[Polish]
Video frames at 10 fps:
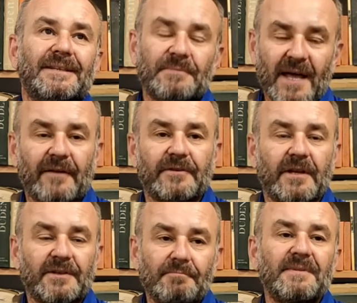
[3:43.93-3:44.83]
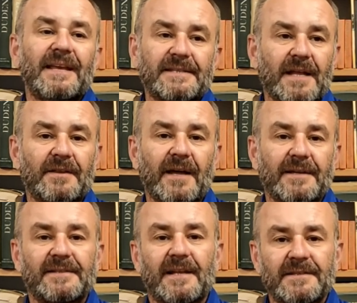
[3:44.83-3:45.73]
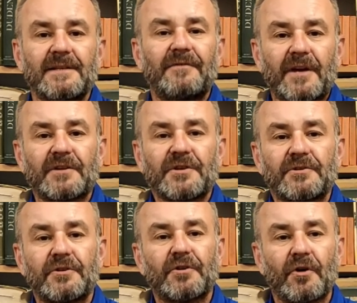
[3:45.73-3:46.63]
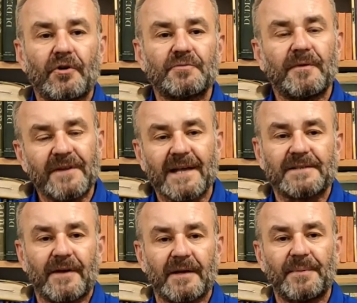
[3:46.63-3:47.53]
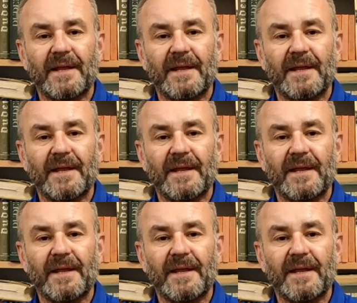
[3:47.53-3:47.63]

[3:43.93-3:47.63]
im dawniej, tym mniej standaryzacji i wyraża się to choćby w nazwach.